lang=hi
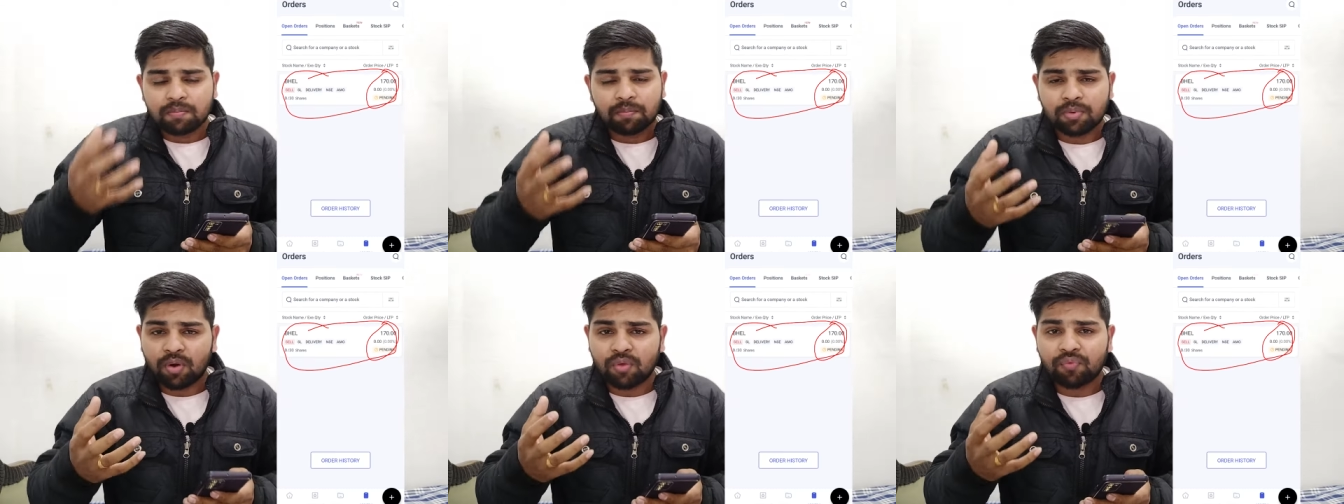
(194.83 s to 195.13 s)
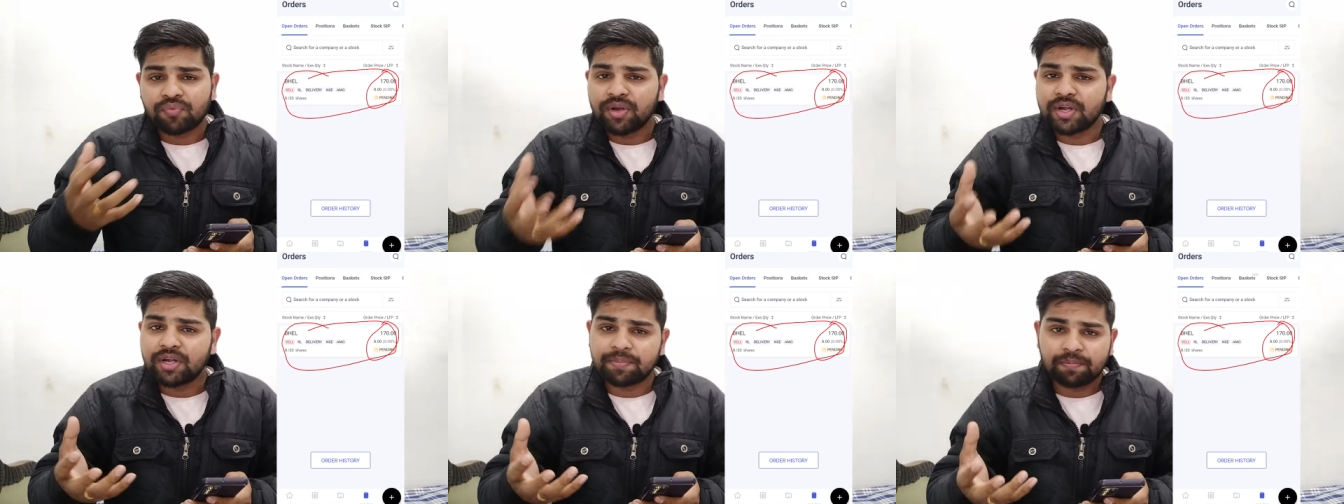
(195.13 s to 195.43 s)

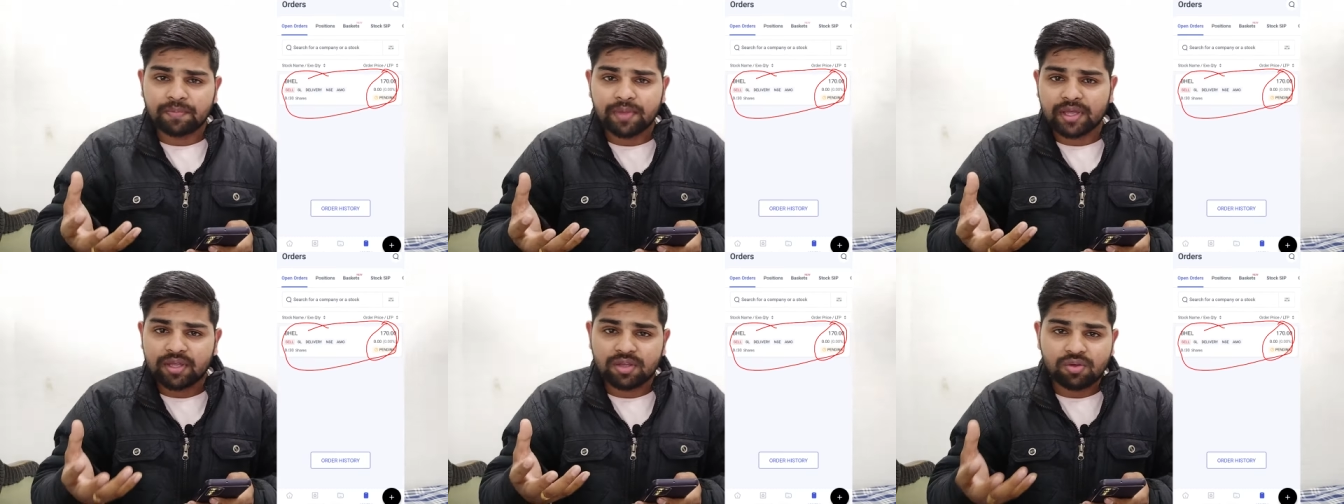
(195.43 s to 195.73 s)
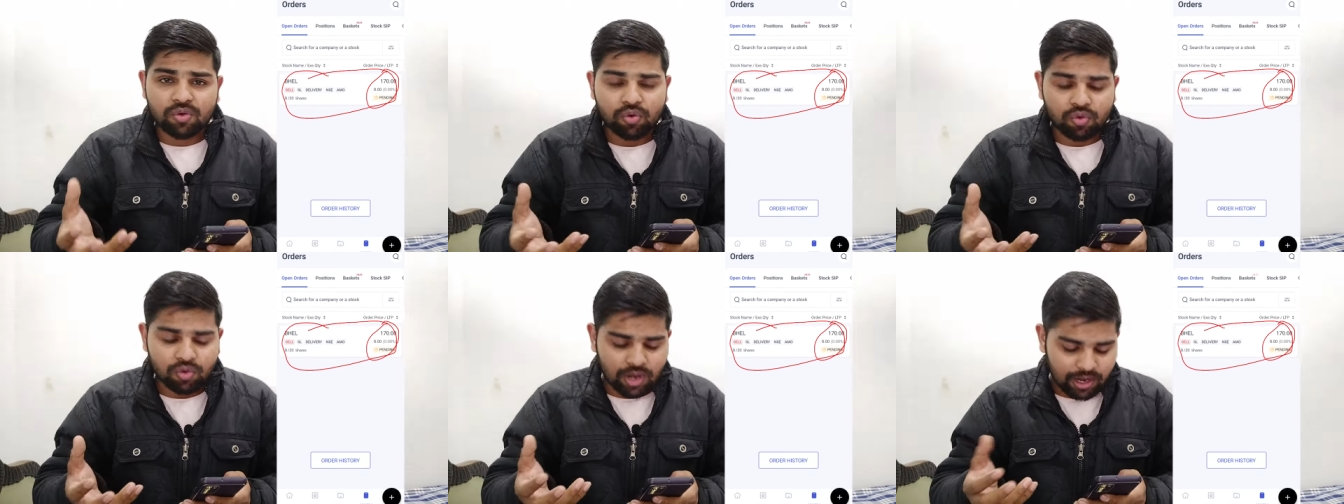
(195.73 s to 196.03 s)
प्रॉफिट में ही
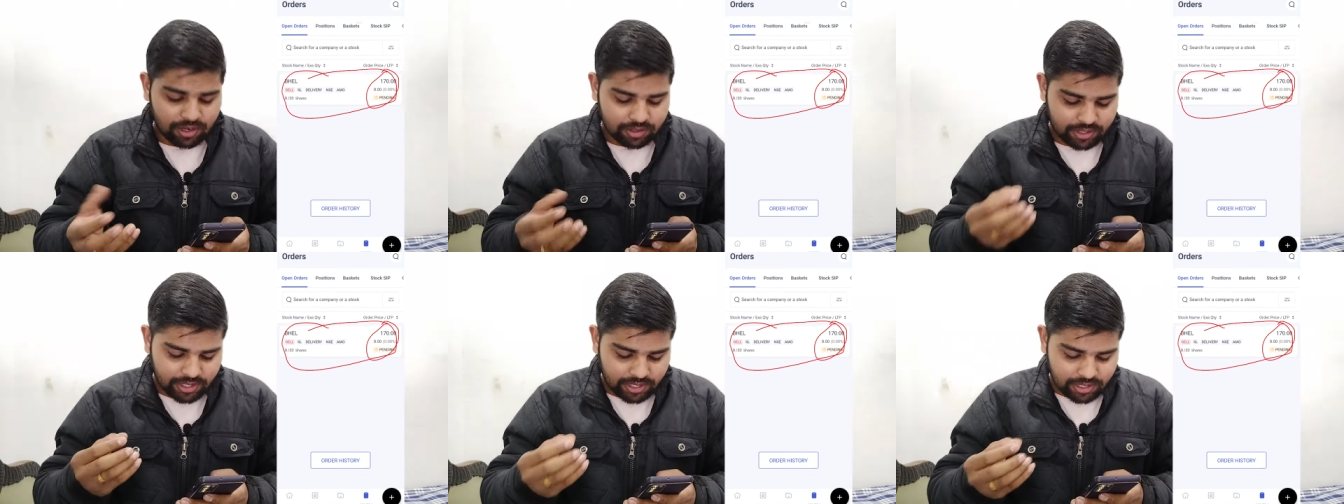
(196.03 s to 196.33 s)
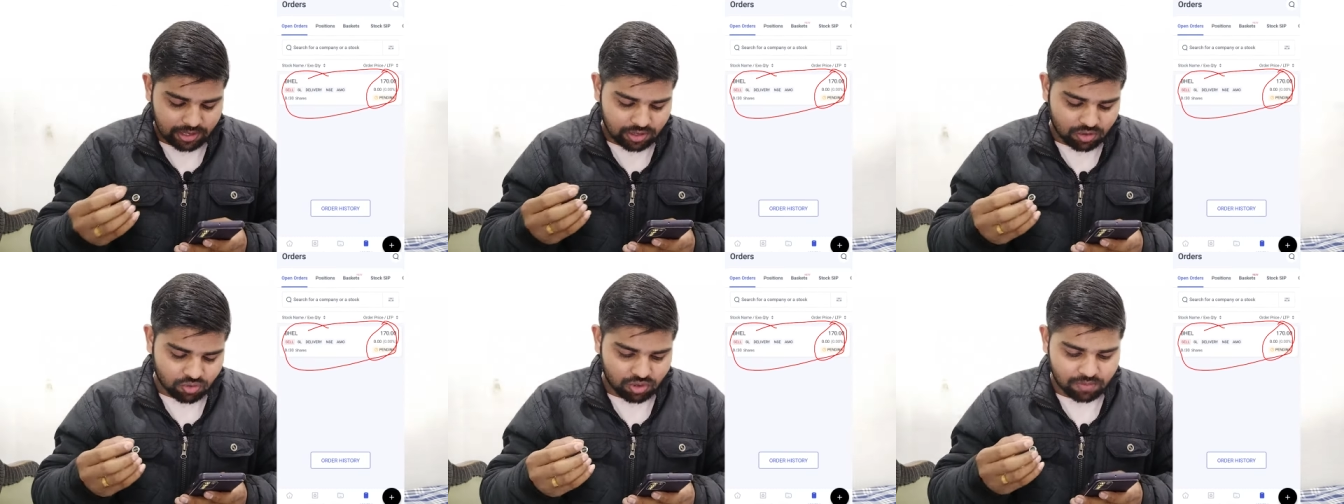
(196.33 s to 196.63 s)
होगा ठीक
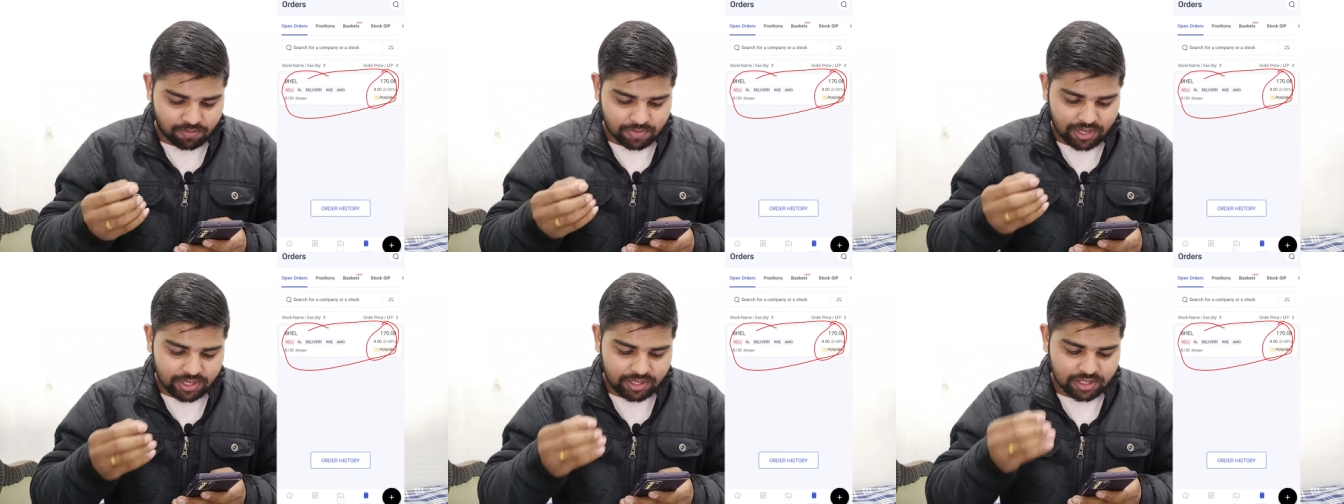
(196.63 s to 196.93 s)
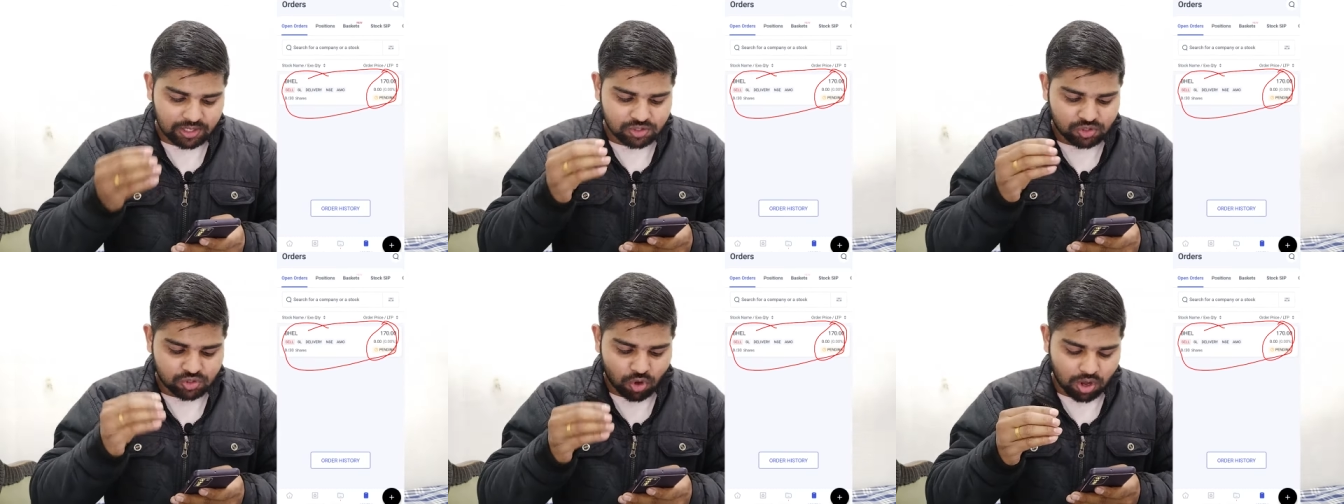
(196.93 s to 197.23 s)
है क्योंकि मेरा
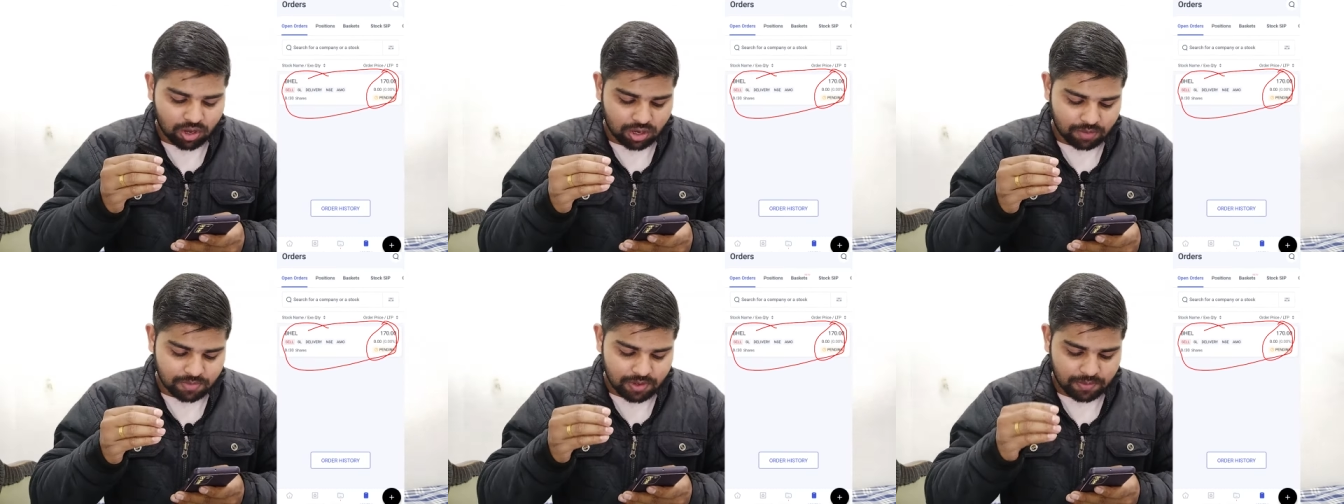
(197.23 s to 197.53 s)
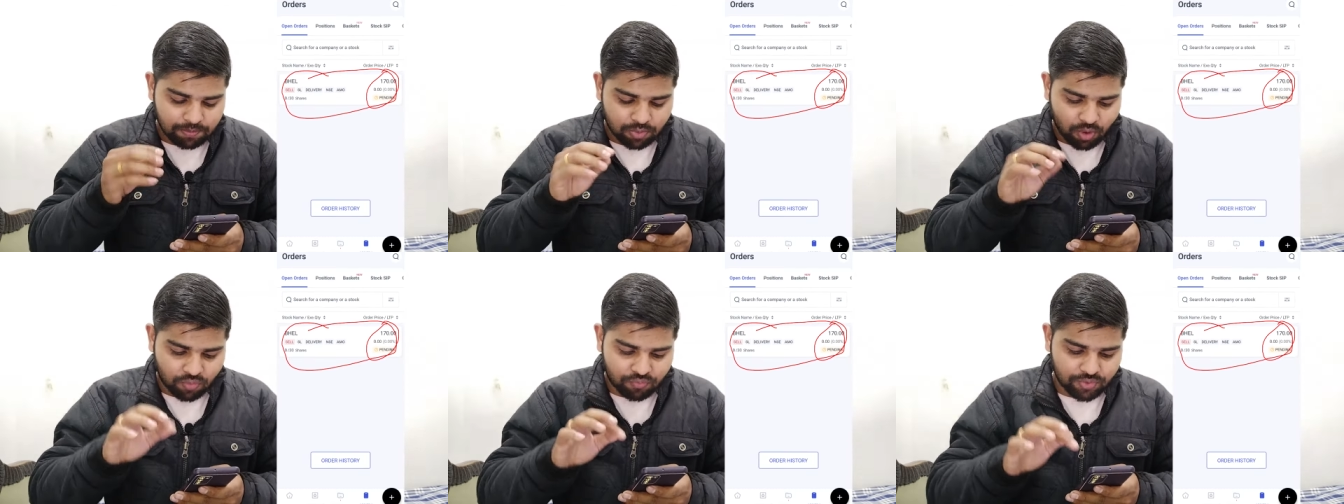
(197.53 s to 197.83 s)
ये स्टॉक अभी
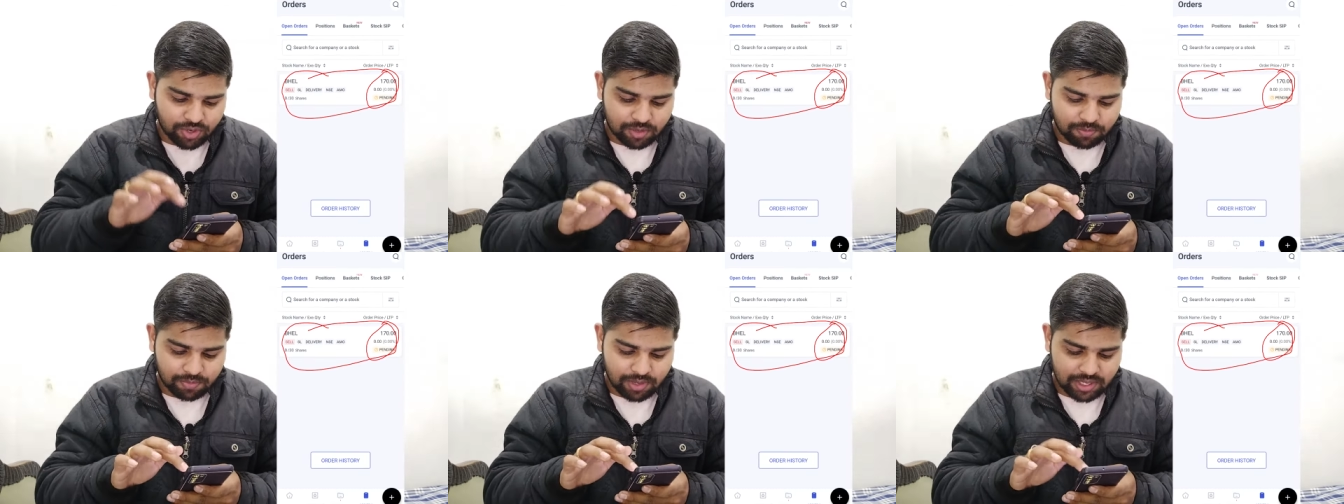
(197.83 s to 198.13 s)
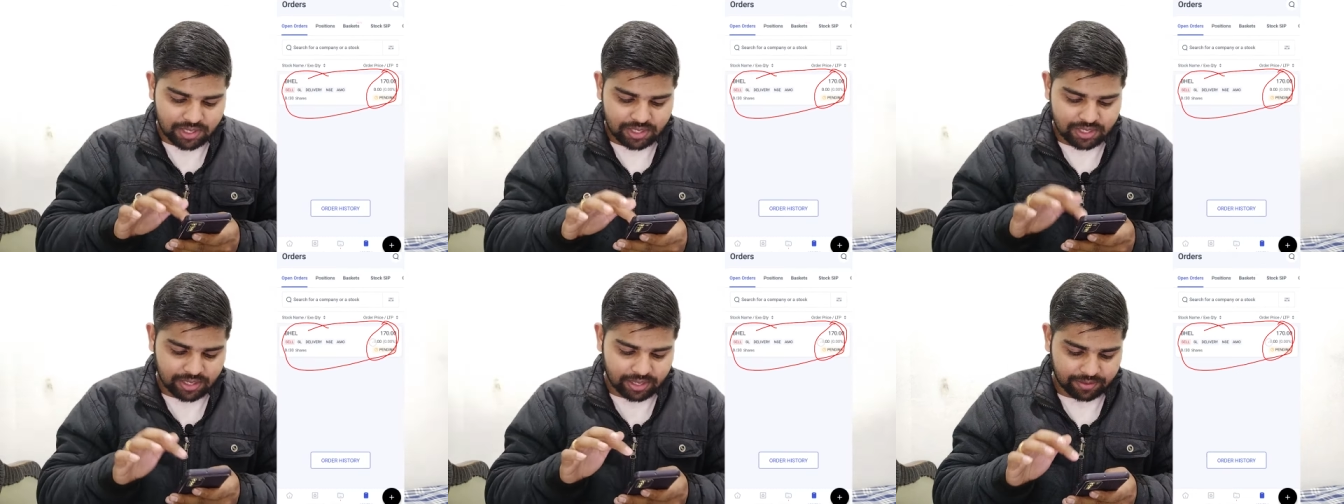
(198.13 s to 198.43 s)
प्रॉफिट
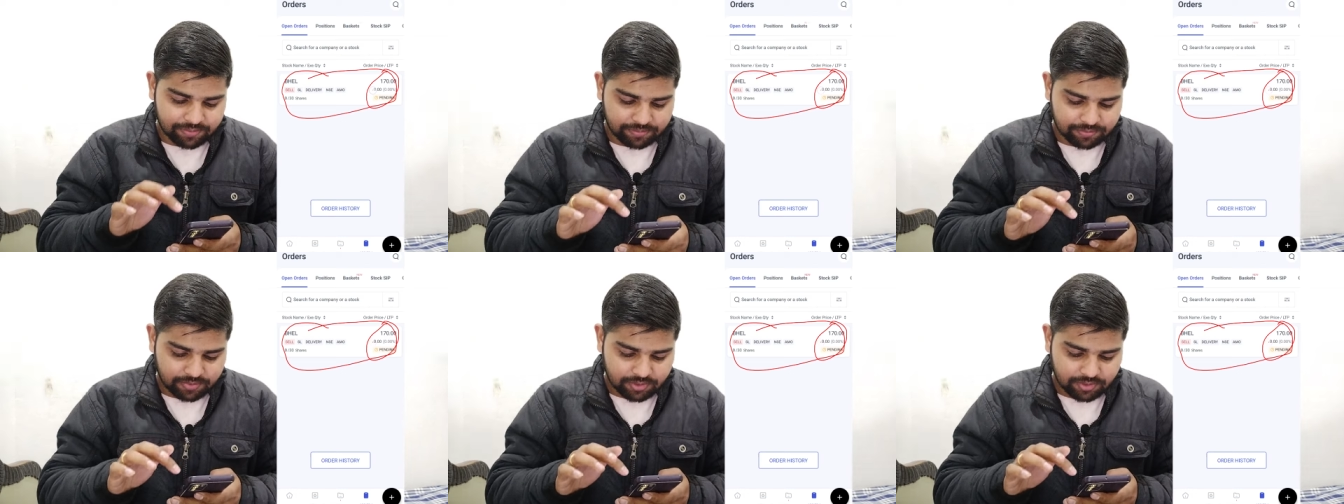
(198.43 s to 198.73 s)
में ही है